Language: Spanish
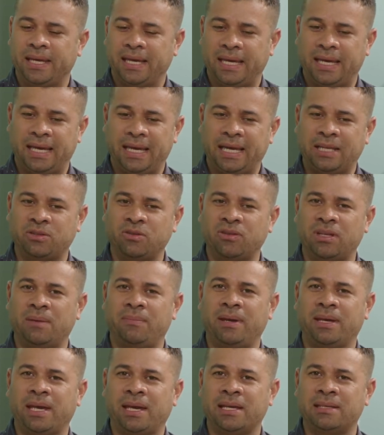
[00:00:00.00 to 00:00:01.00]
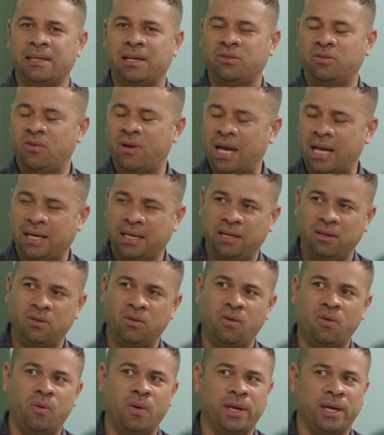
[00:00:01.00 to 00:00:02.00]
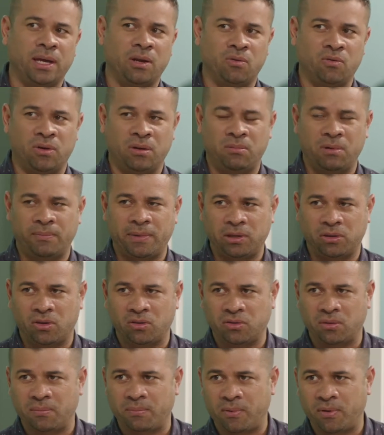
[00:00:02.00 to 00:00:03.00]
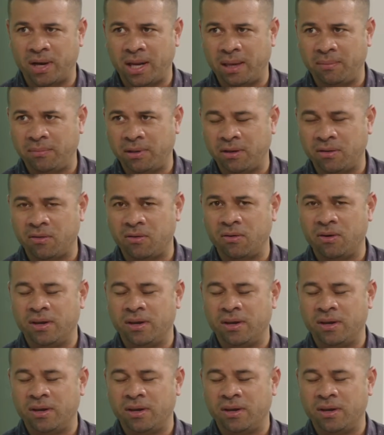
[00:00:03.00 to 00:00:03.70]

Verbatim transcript: Eh, esos temas que quizás son álgidos o en algunos momentos son polémicos